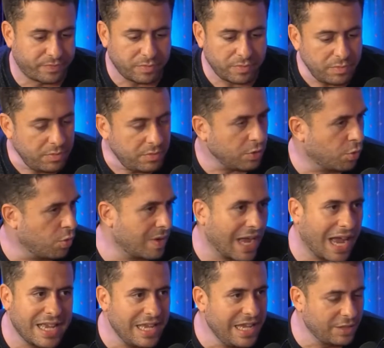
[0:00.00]
Pô. Tipo, com o
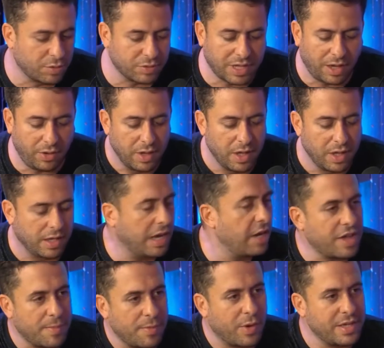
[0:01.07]
Caíto e tal. Ele
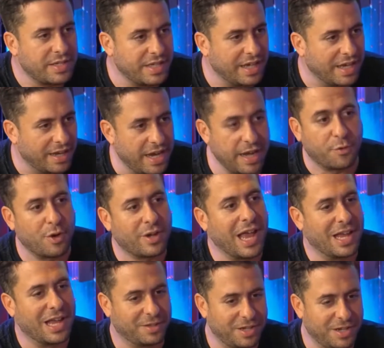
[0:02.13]
já me conhecia, ele ficou
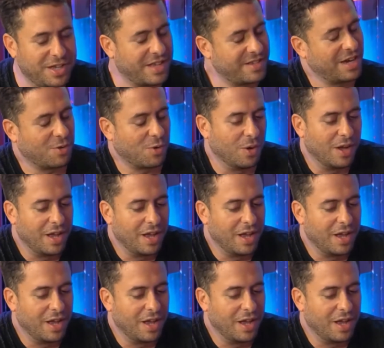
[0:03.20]
quieto, ele já sacou.